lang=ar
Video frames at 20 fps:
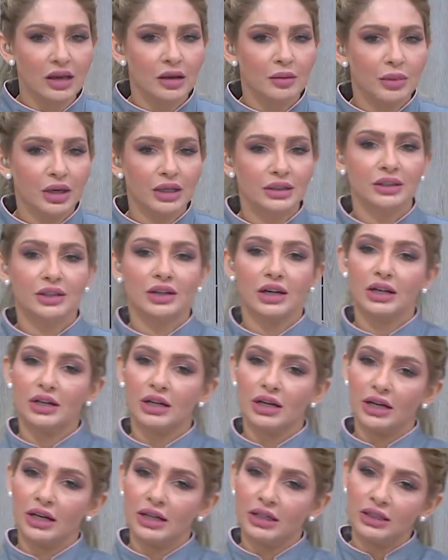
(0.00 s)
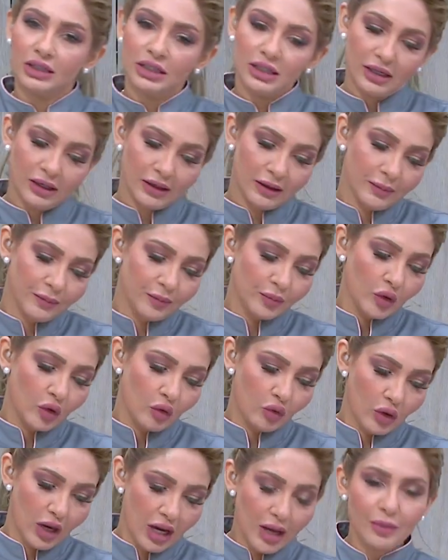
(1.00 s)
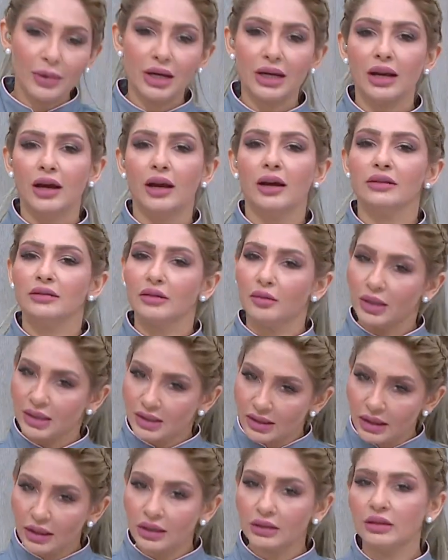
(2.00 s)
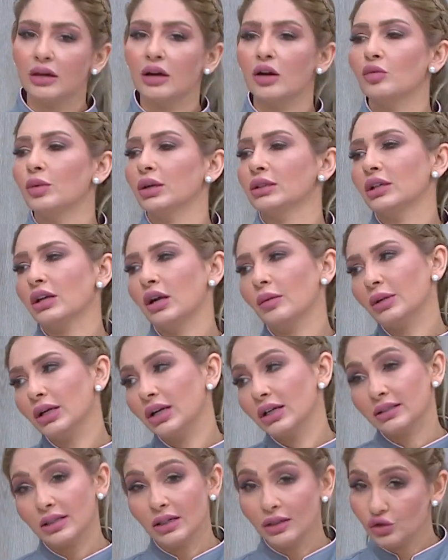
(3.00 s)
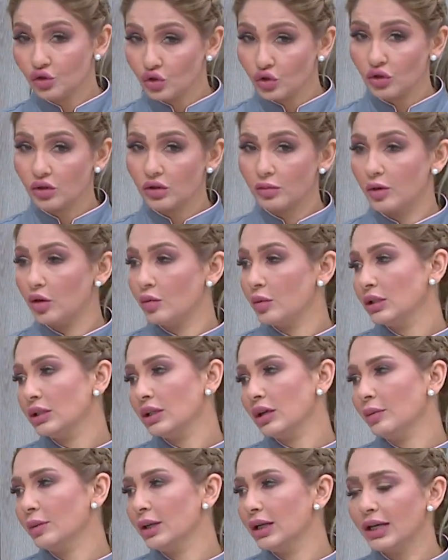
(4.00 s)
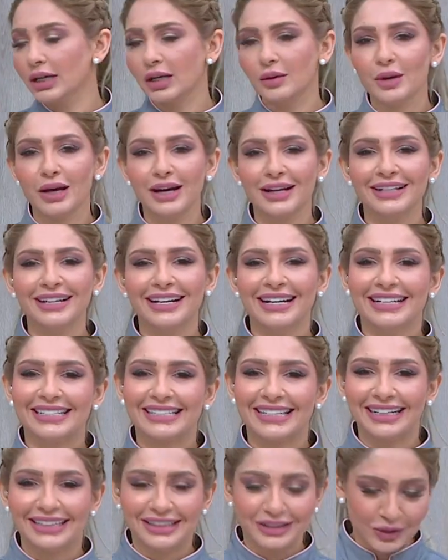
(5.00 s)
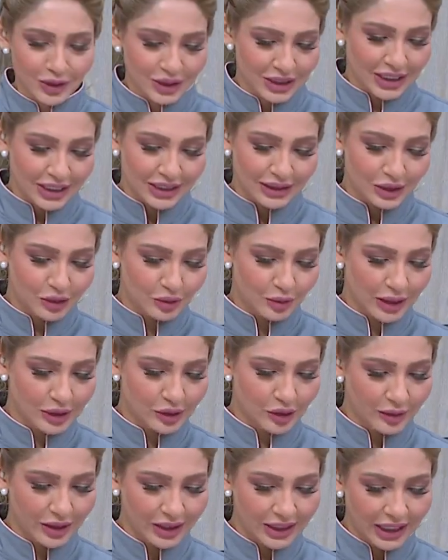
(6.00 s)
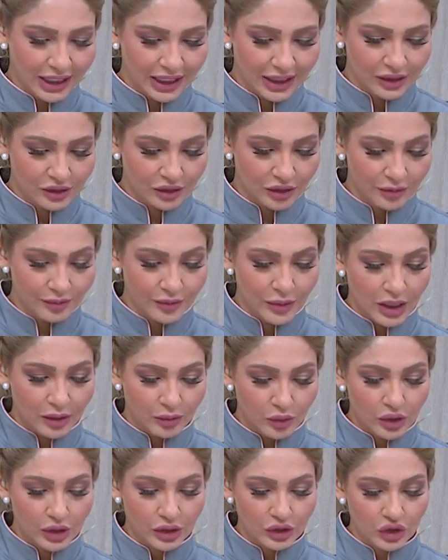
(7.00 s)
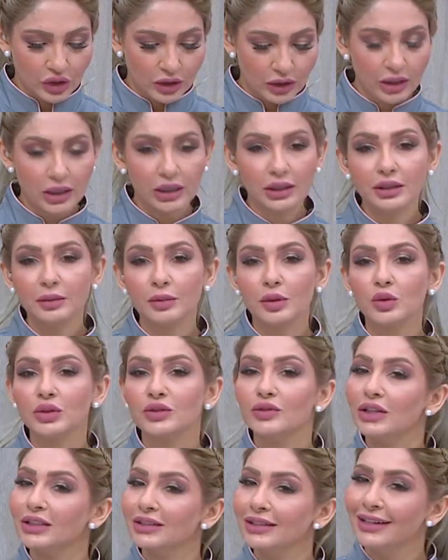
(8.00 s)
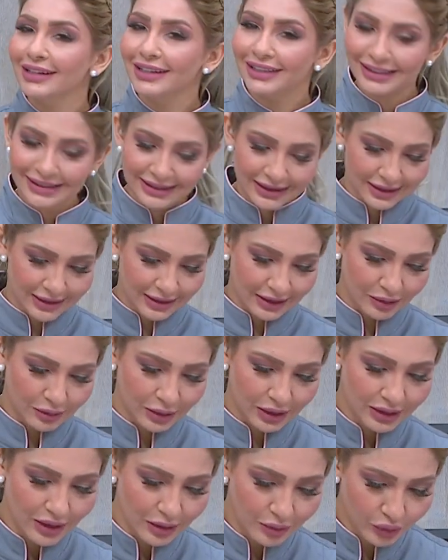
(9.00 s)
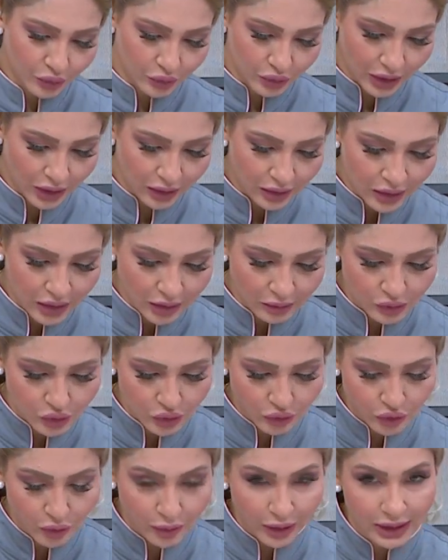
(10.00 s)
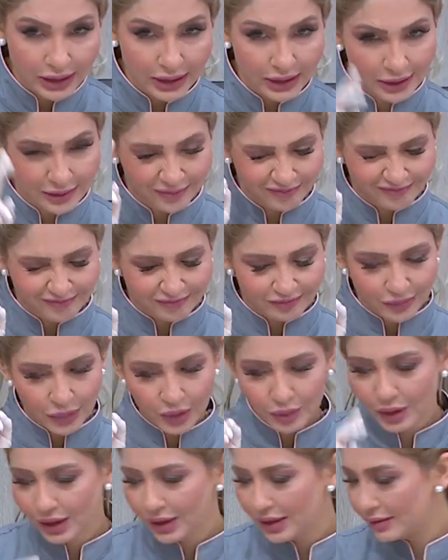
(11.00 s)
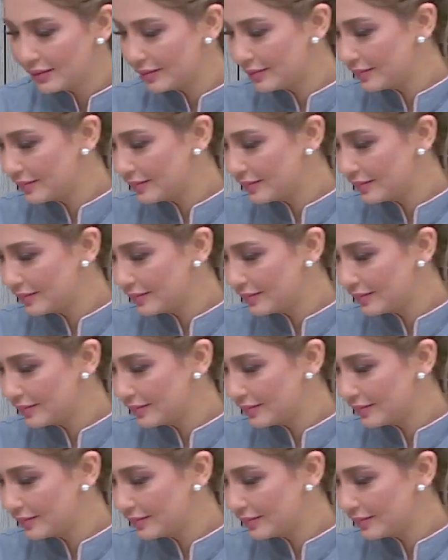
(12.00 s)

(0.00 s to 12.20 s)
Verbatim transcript: بقدر أنا أقليها وأعملها طبق سلطة وبقدر أعملها صحن شوربة وبقدر أعملها كمان ساندويش ديروا بالكم على حالكم بكرة إن شاء الله رح نعمل وصفات كثير طيبة تابعونا نشوفكم على خير باي باي